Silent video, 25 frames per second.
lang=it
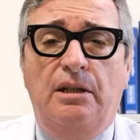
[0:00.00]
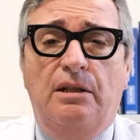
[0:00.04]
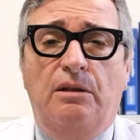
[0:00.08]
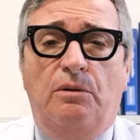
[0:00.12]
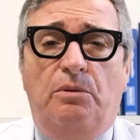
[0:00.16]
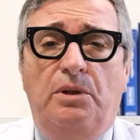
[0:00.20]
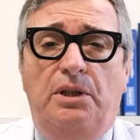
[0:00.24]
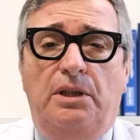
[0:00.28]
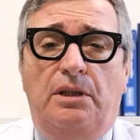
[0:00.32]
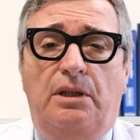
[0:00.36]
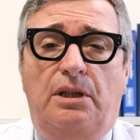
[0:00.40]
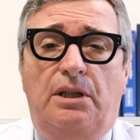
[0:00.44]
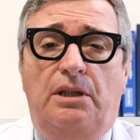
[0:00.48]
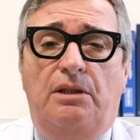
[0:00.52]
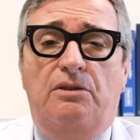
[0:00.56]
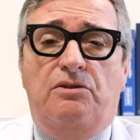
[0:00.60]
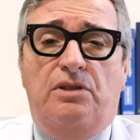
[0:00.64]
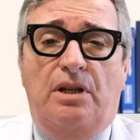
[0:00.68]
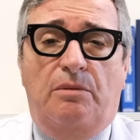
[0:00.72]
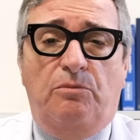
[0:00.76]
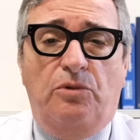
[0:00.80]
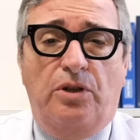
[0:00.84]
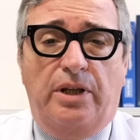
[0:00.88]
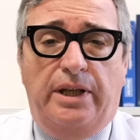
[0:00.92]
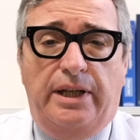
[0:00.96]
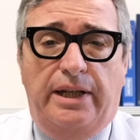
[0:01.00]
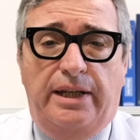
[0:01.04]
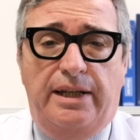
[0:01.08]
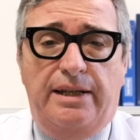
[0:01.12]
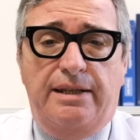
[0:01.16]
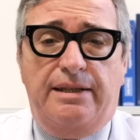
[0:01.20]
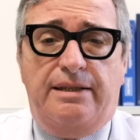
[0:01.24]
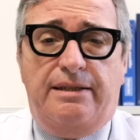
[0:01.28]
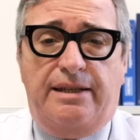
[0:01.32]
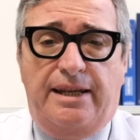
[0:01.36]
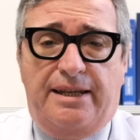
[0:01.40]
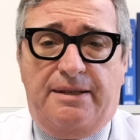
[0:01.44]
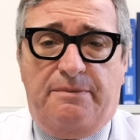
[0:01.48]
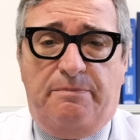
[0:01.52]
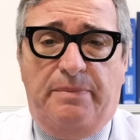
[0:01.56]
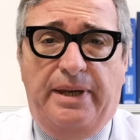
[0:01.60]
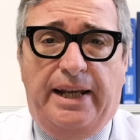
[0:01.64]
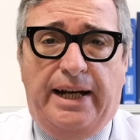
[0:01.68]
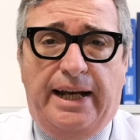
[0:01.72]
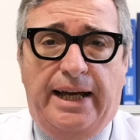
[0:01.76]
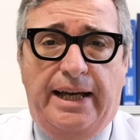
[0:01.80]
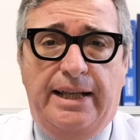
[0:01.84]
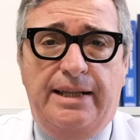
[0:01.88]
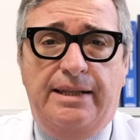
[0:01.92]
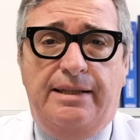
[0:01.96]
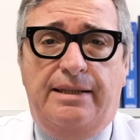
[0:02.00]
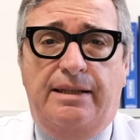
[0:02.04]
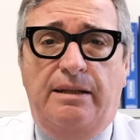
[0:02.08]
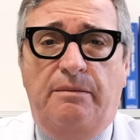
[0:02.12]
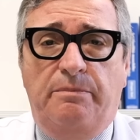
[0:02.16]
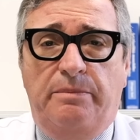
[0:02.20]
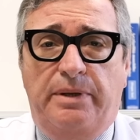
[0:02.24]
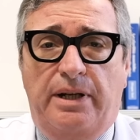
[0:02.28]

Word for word: quindi diciamo che c'è speranza